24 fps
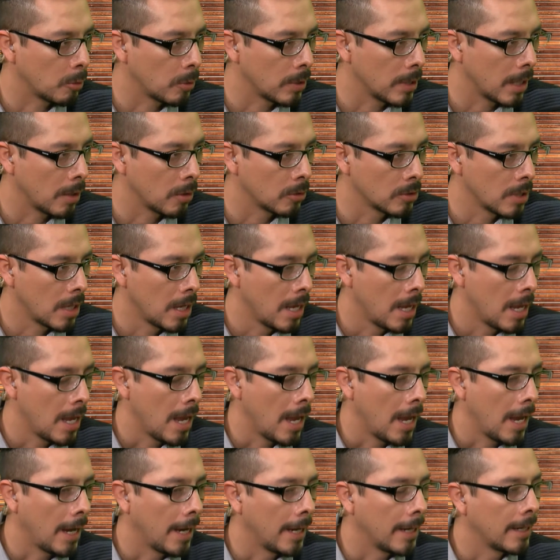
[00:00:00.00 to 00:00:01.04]
cuidados.
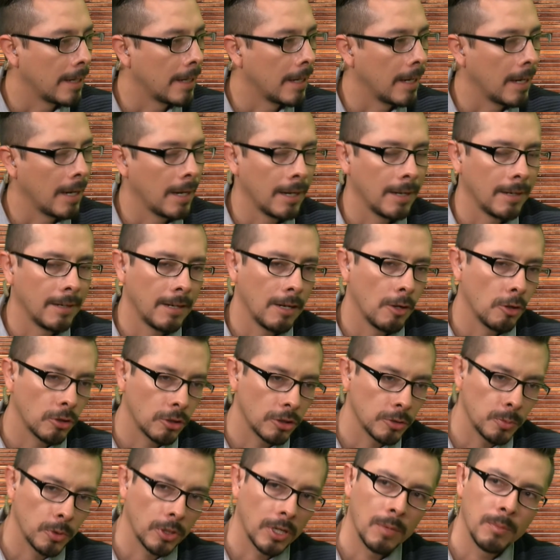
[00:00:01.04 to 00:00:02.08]
En,
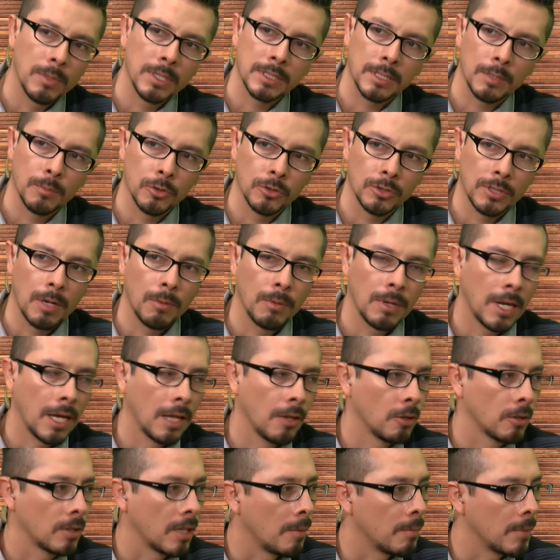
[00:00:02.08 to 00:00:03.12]
otros programas hemos
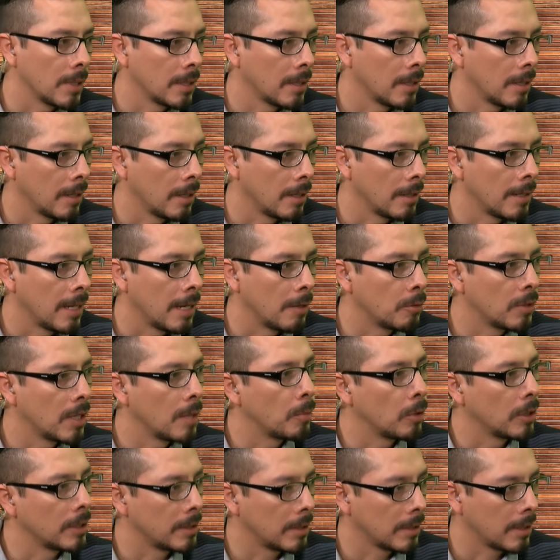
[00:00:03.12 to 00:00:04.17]
hablado también de, una
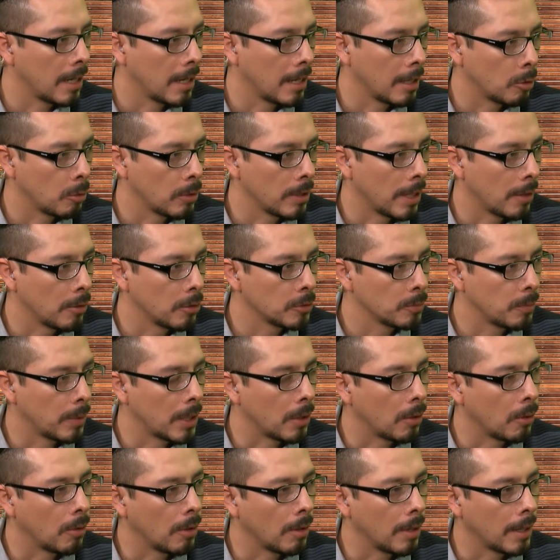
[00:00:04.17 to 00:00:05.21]
política de cuidados,
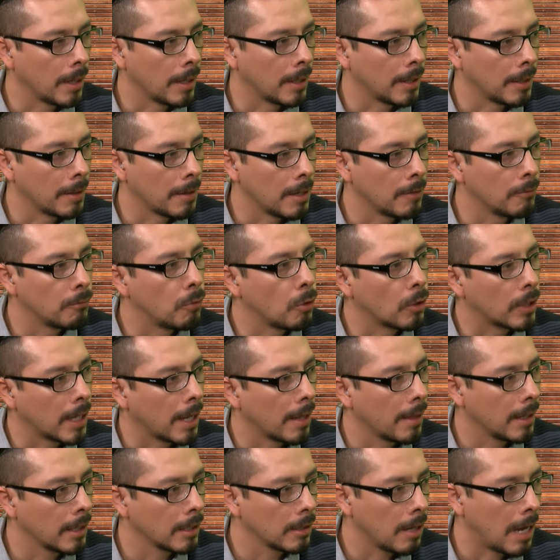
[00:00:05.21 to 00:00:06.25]
pero eh,
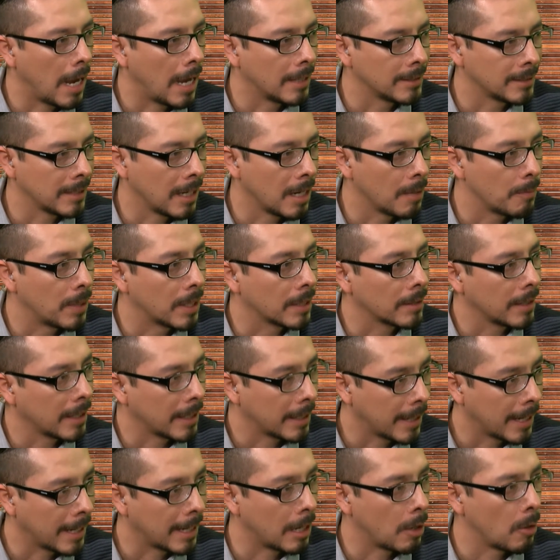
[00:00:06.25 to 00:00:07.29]
enfocada hacia la parte de
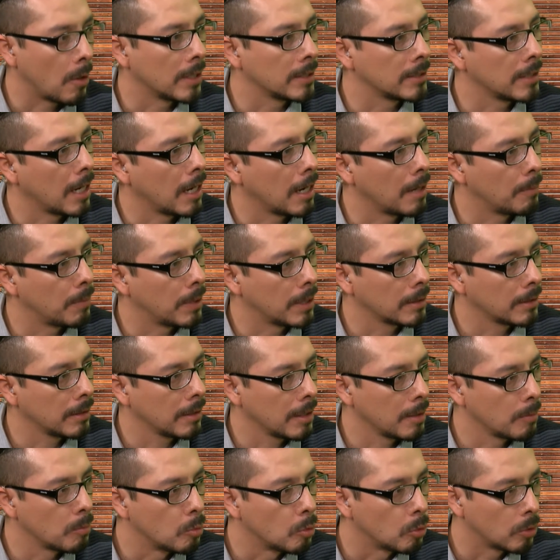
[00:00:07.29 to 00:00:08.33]
género, hacia la parte
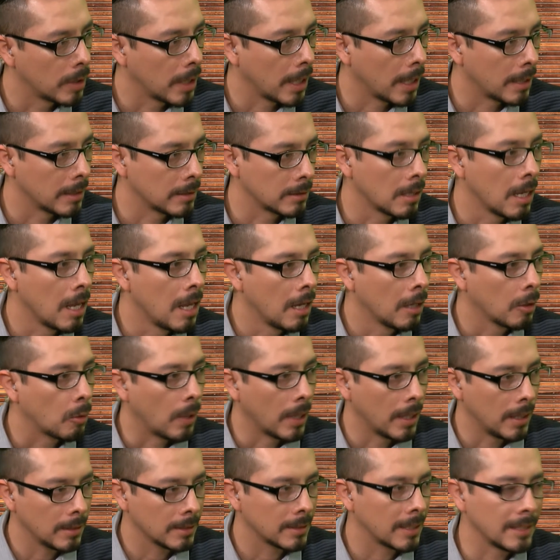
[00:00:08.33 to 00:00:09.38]
de mujeres,
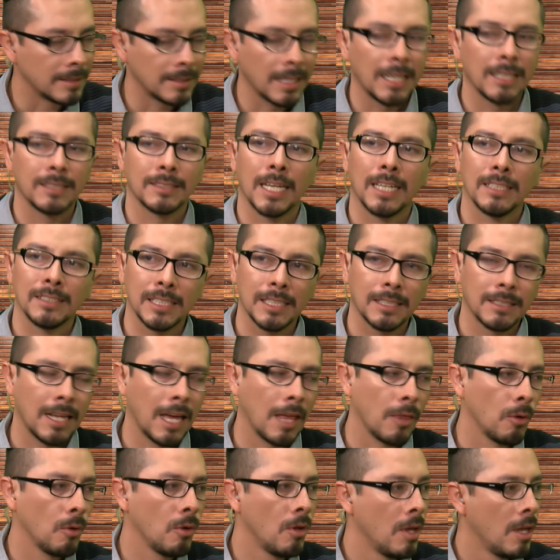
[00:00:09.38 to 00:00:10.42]
que se les ha
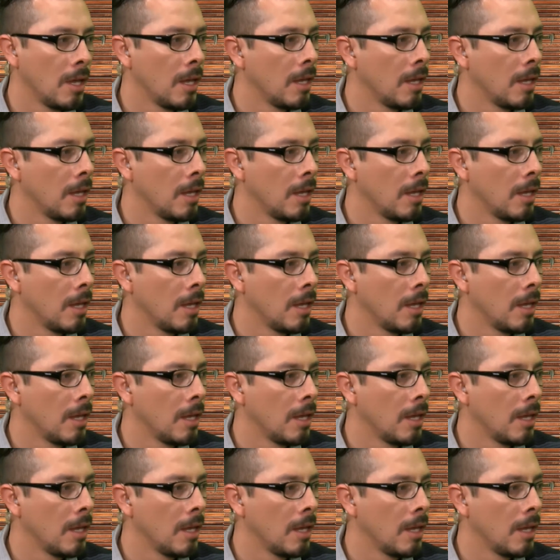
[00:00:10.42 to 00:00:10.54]
asignado